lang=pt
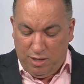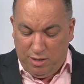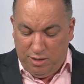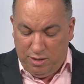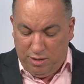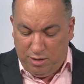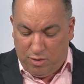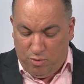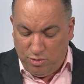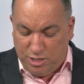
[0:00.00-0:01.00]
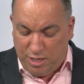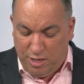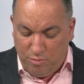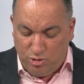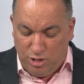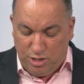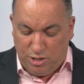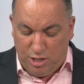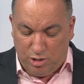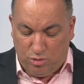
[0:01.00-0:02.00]
e conseguimos
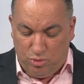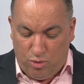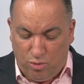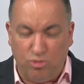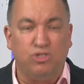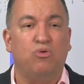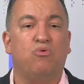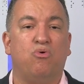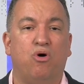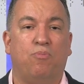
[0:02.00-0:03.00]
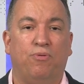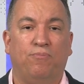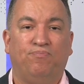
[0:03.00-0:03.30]
dirigir todo o seu corpo.